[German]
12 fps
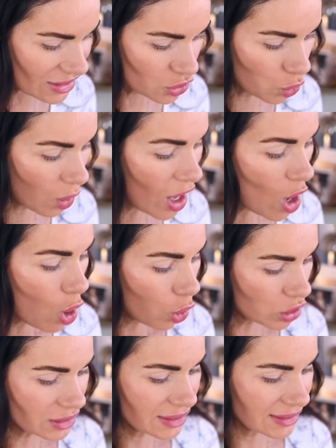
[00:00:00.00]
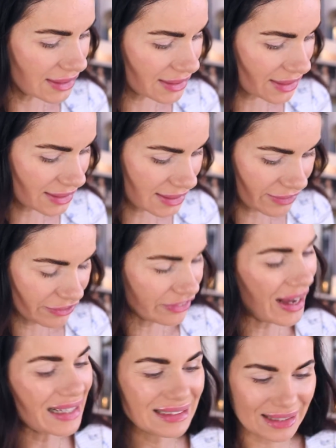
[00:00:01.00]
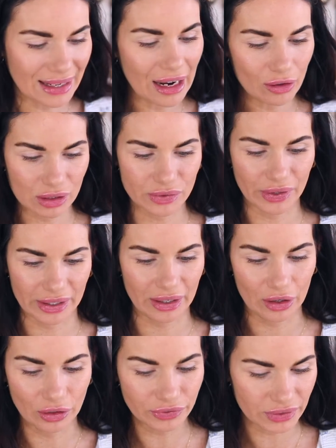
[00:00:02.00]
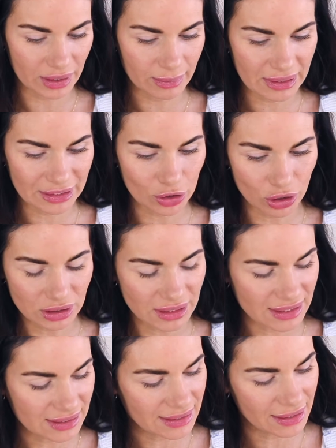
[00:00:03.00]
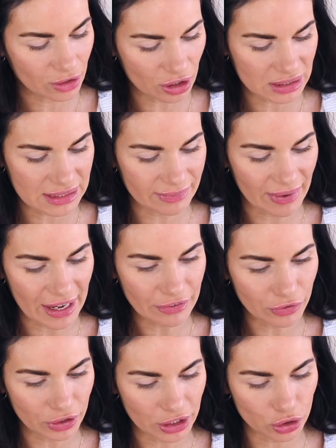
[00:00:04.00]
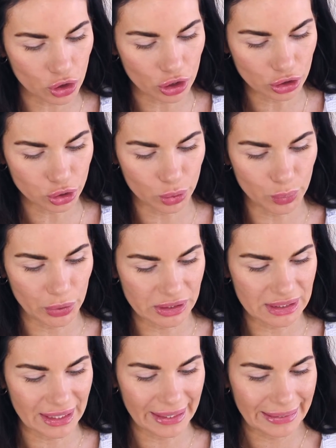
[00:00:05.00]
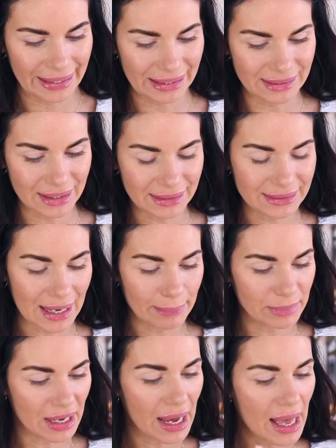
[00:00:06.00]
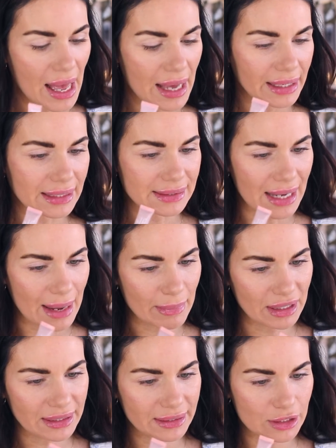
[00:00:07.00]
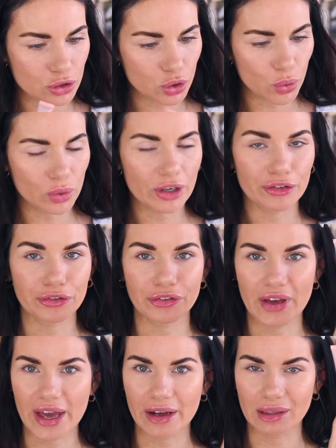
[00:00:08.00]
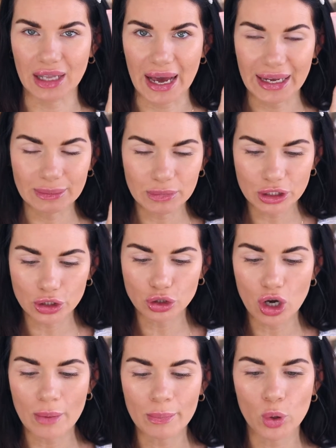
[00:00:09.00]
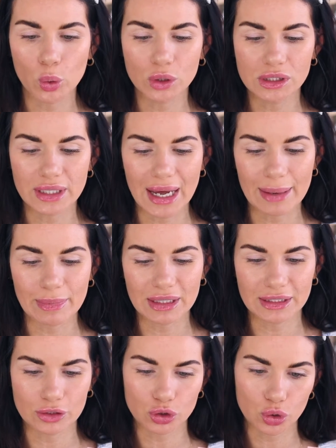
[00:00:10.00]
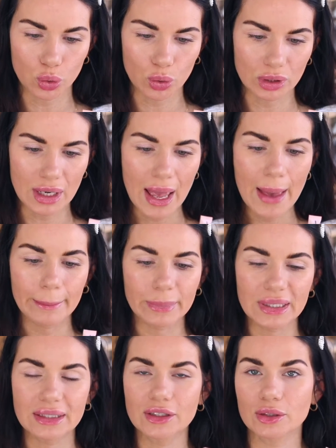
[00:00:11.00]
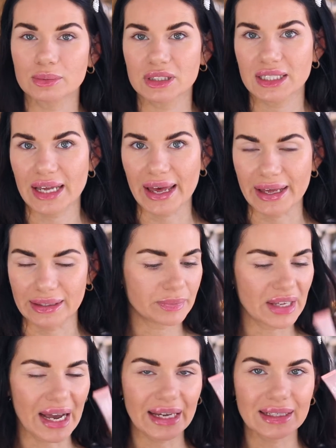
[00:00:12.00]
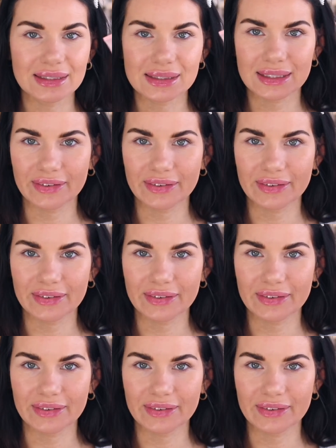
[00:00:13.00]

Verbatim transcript: So, und die sind fast alle ausverkauft. Ähm, ich konnte jetzt hier noch zwei von den Contour Wands ergattern. Ich habe mir jetzt einmal hier den Ton Fair Light mitgenommen und einmal den Ton Medium Tan. Der eine ist